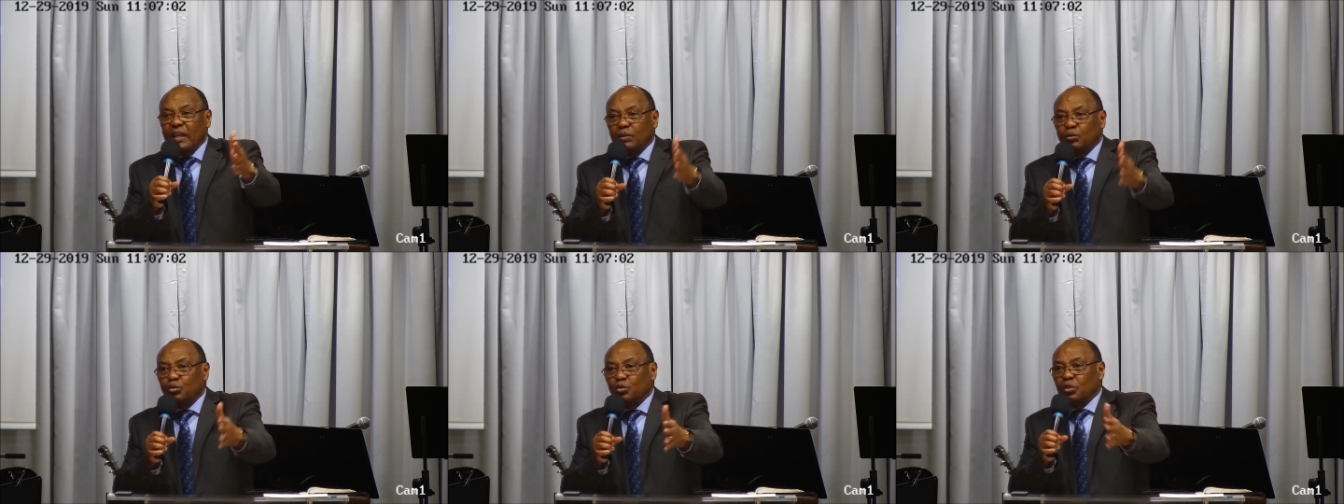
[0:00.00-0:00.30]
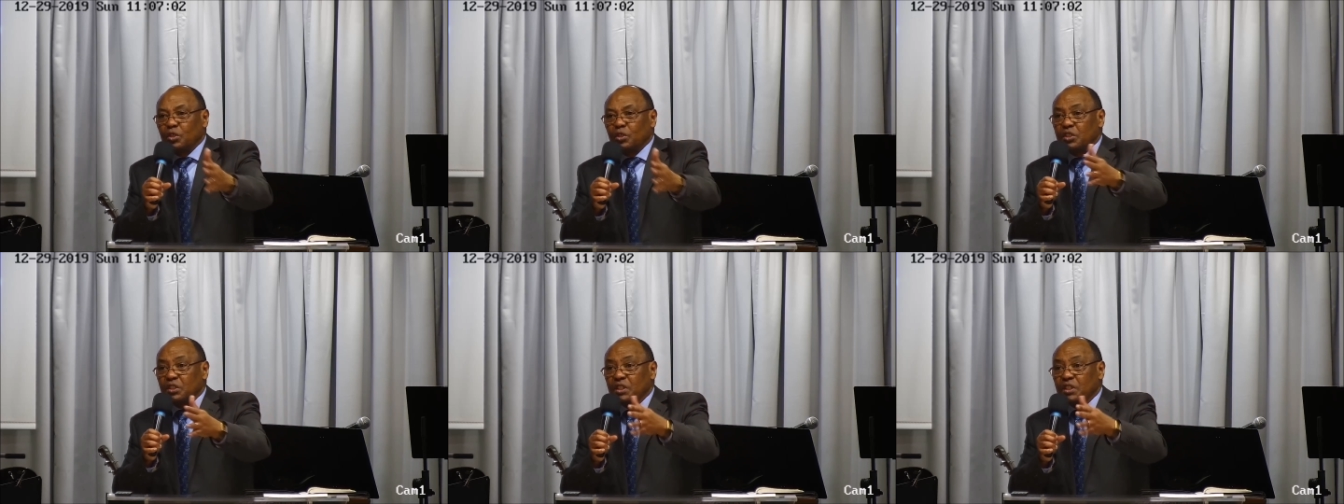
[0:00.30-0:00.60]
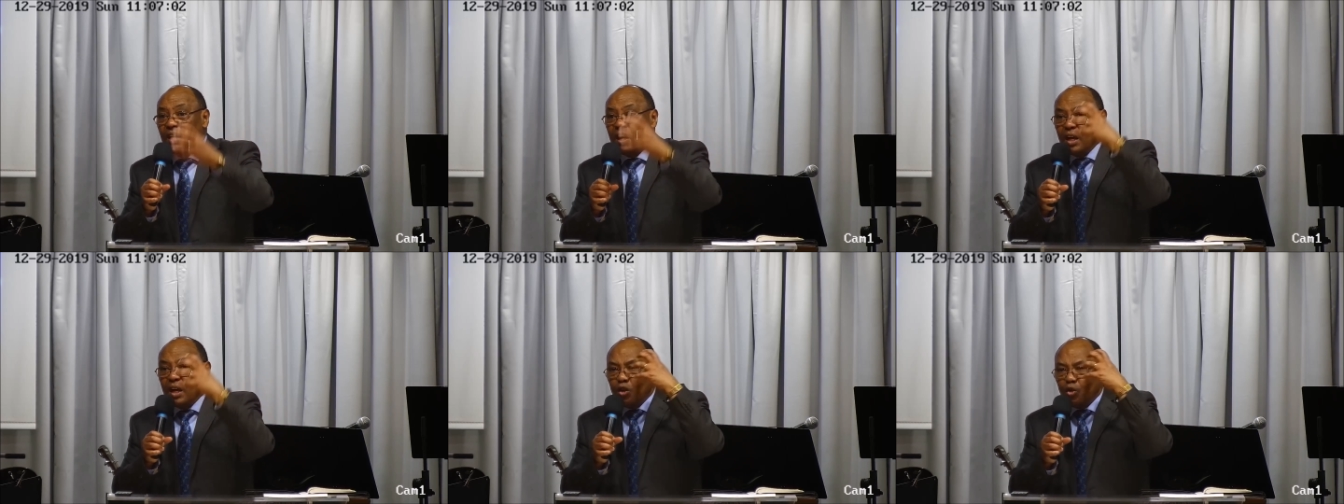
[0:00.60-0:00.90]
tout ceci
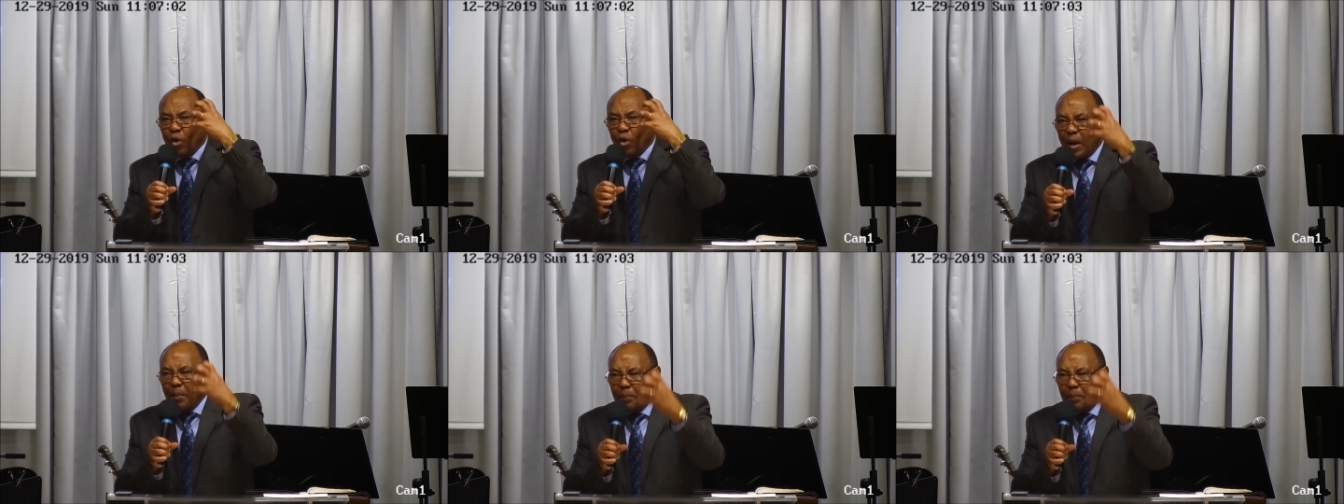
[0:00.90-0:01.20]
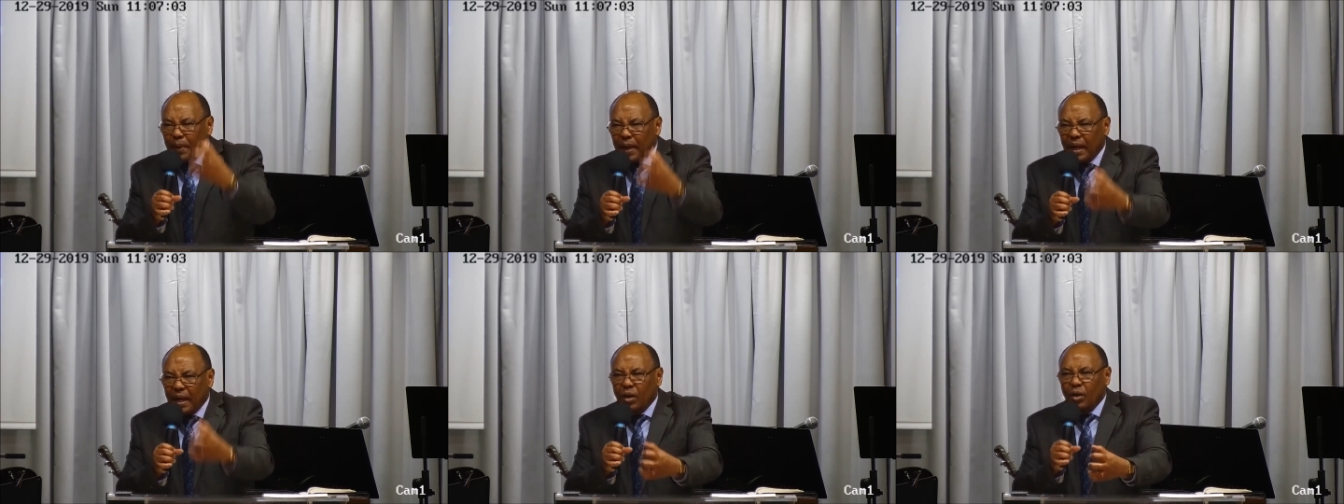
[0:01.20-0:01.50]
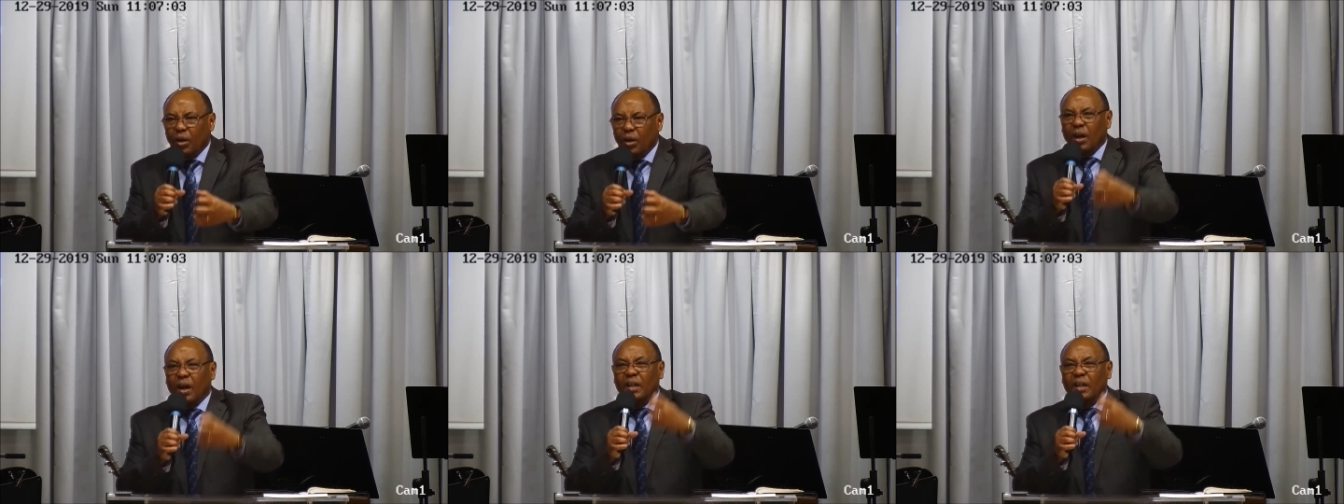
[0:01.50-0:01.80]
nous rappelle le
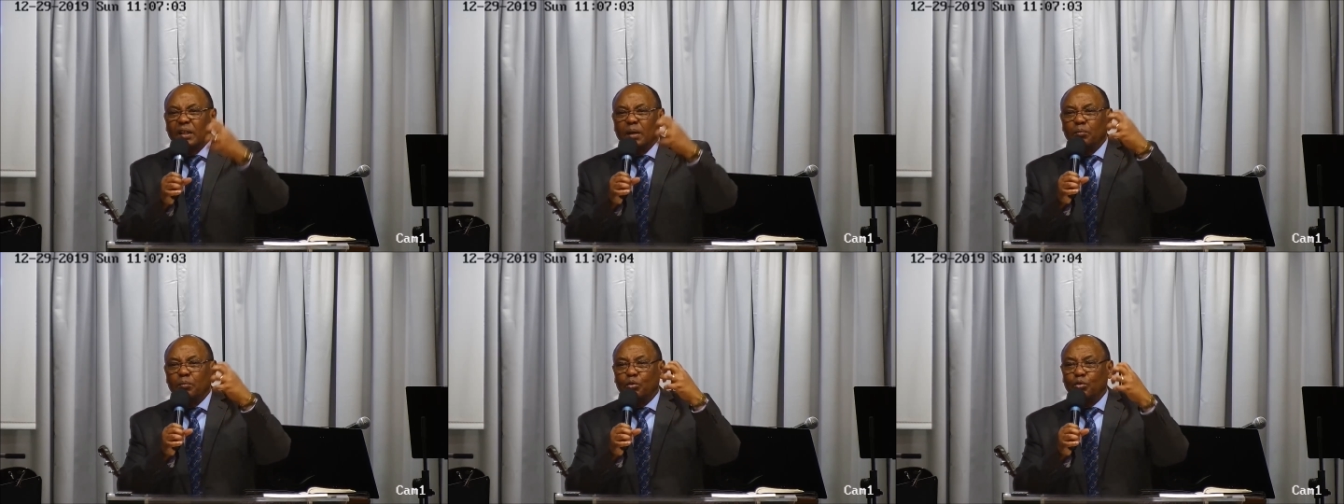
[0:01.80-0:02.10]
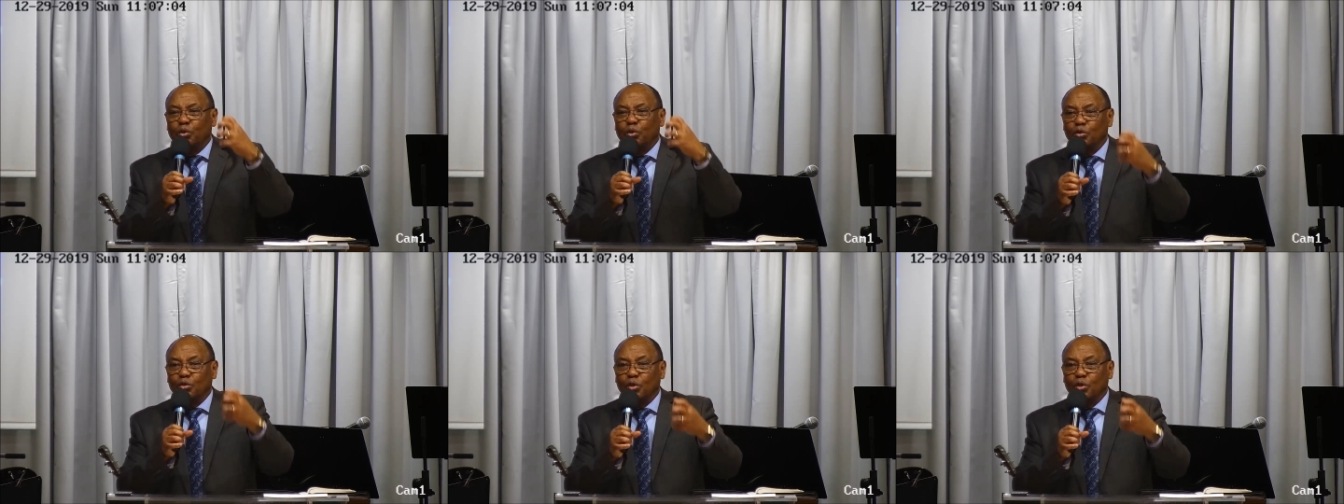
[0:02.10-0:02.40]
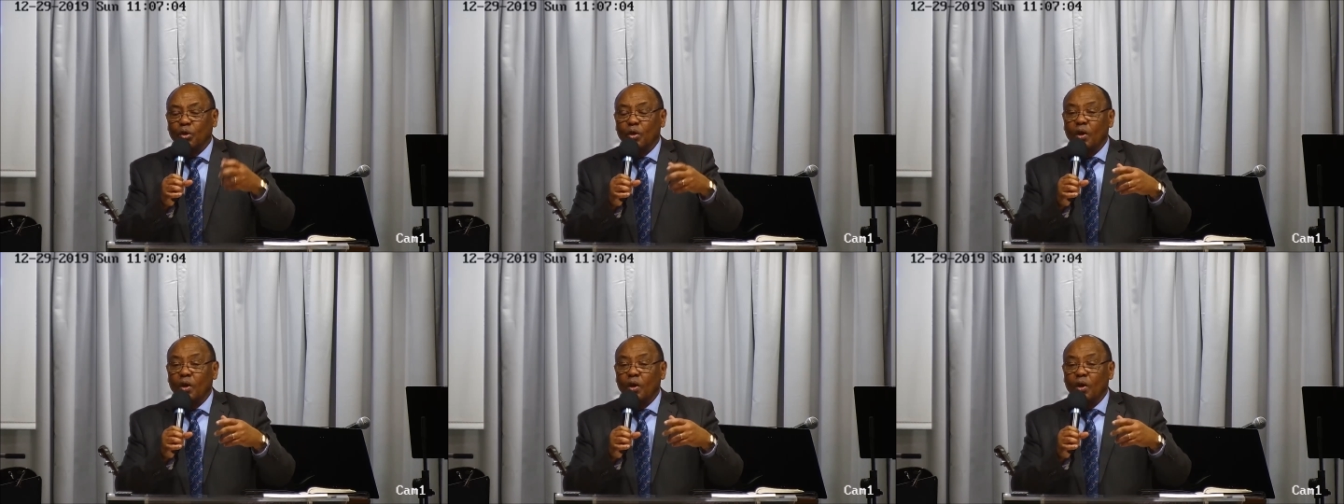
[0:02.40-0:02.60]
grand amour de Dieu.